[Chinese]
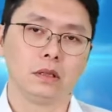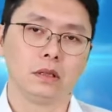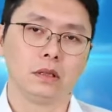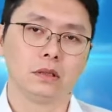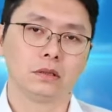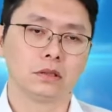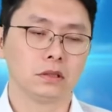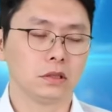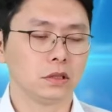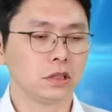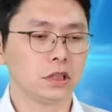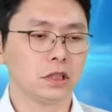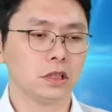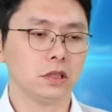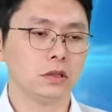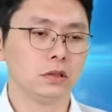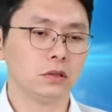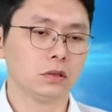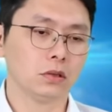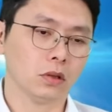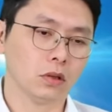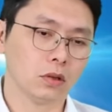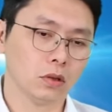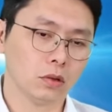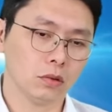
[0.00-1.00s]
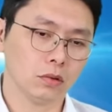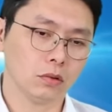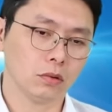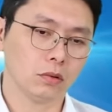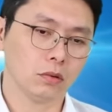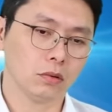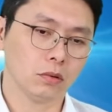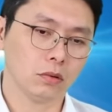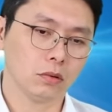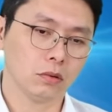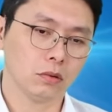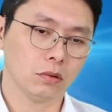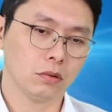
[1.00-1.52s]
思鑫从
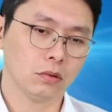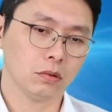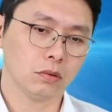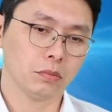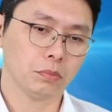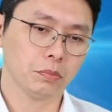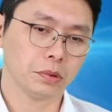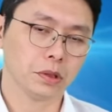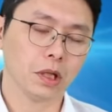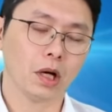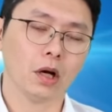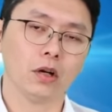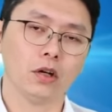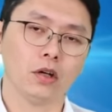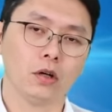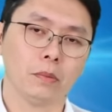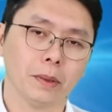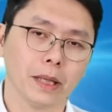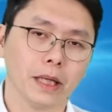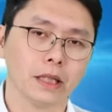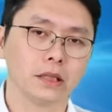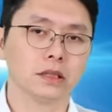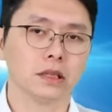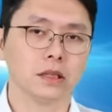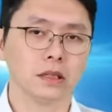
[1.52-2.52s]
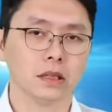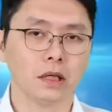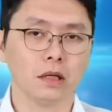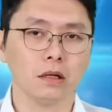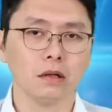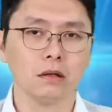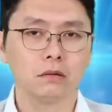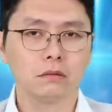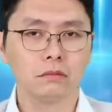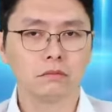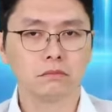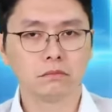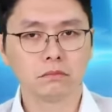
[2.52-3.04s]
不到六百涨
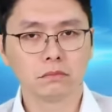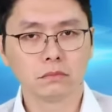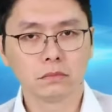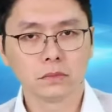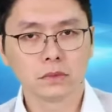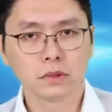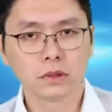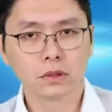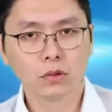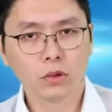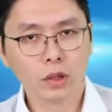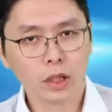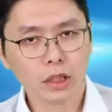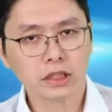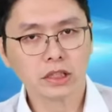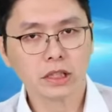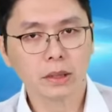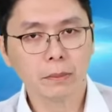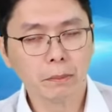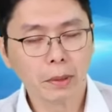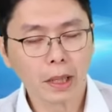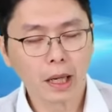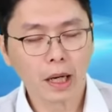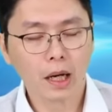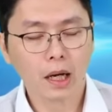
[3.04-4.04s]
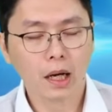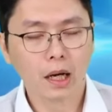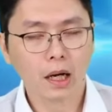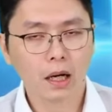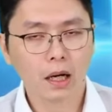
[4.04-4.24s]
到快一千八，